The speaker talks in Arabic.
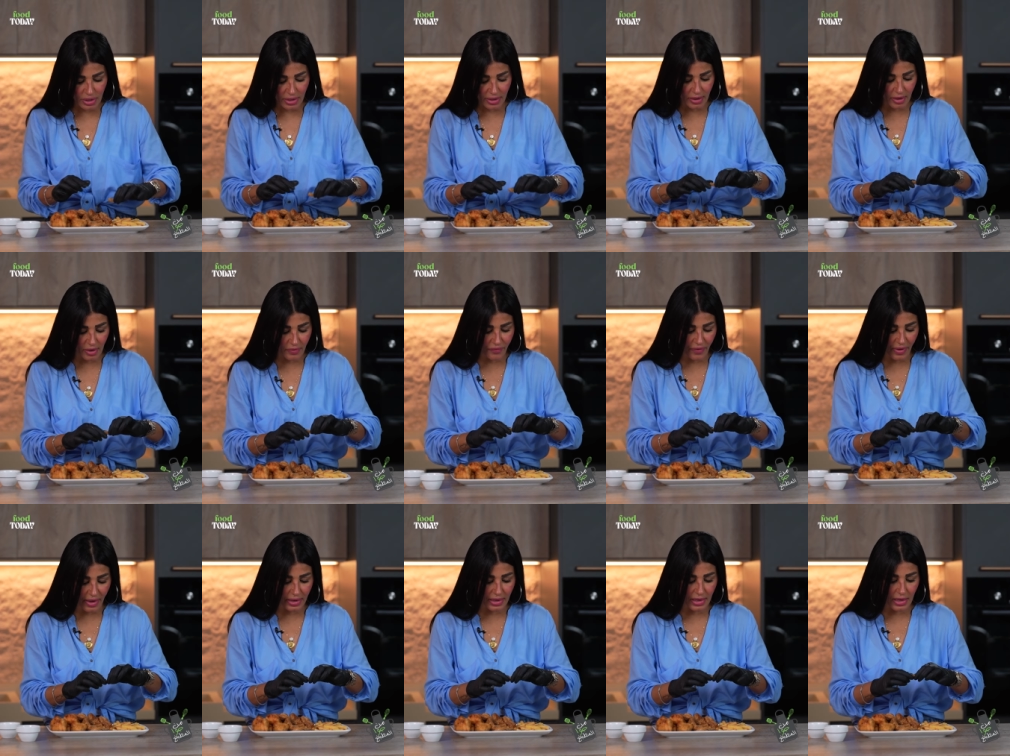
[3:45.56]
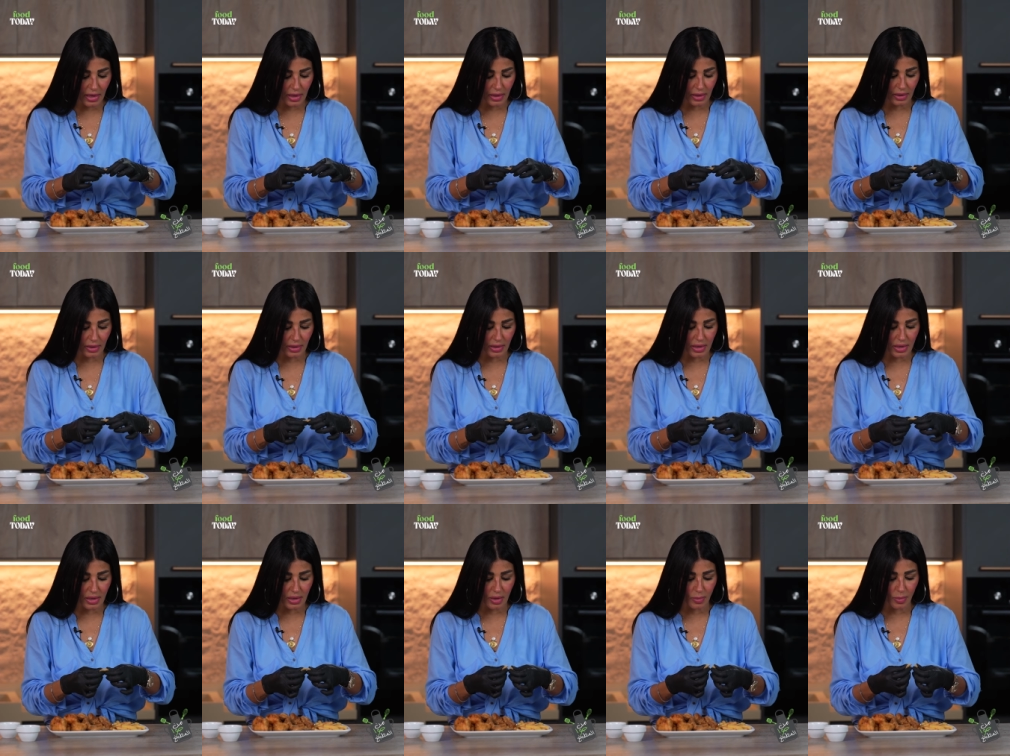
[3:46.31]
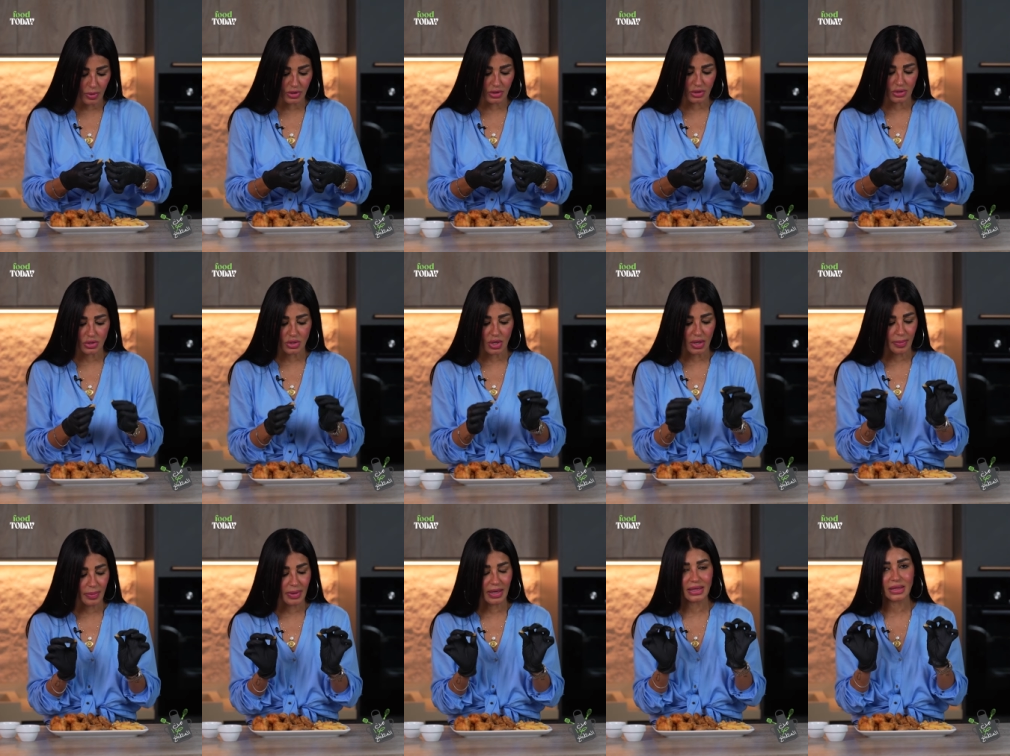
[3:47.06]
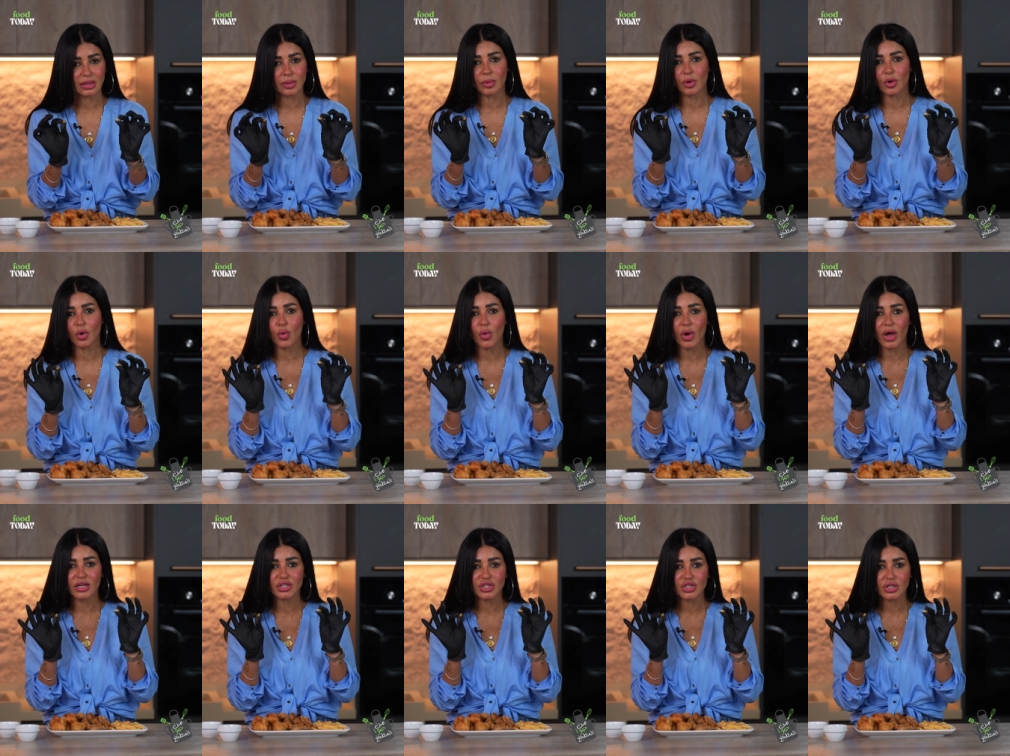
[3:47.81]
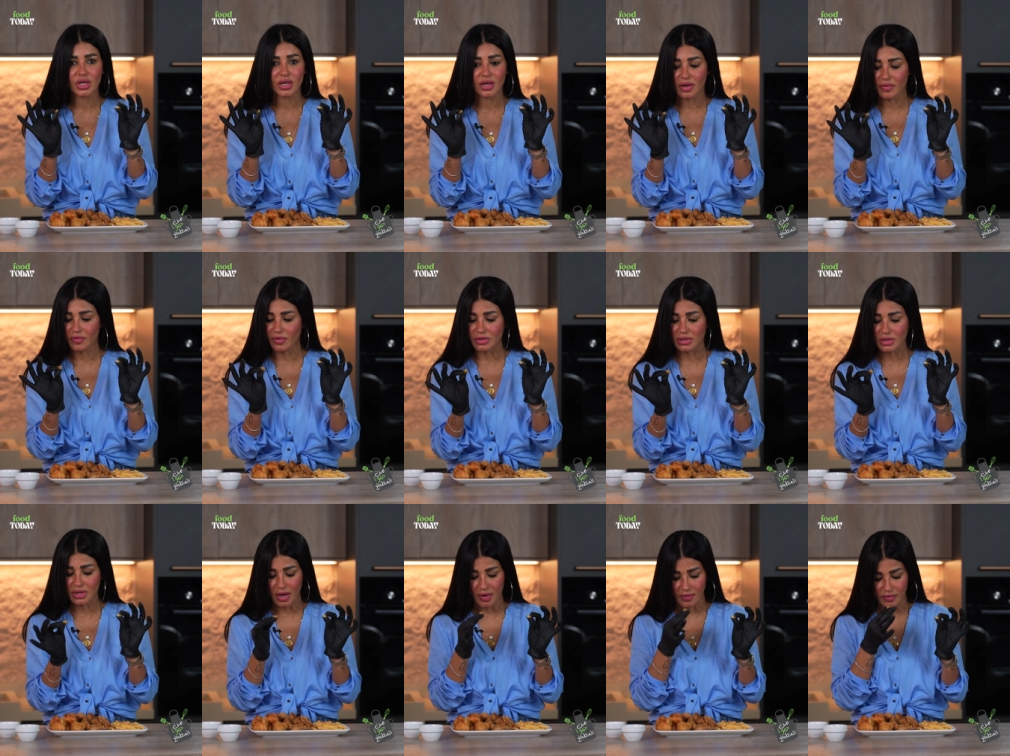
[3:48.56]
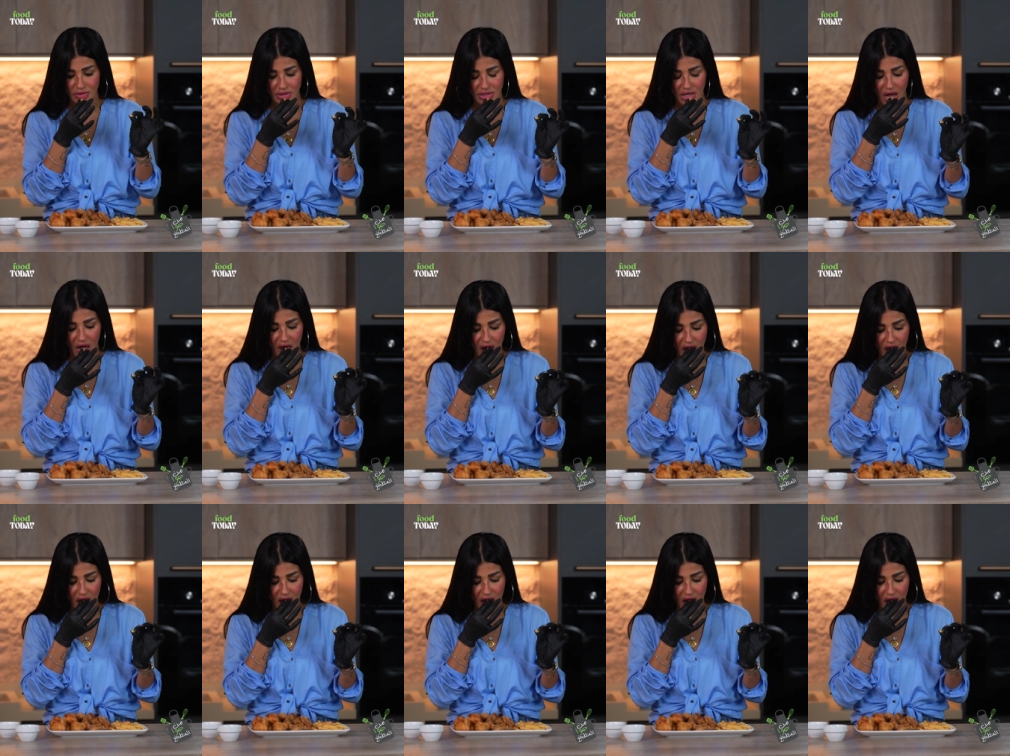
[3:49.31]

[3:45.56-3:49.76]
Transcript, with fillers: حاجه كارفه عليها غير ان البطاطسايه بجد من جوه هشه فظيعه فظيعه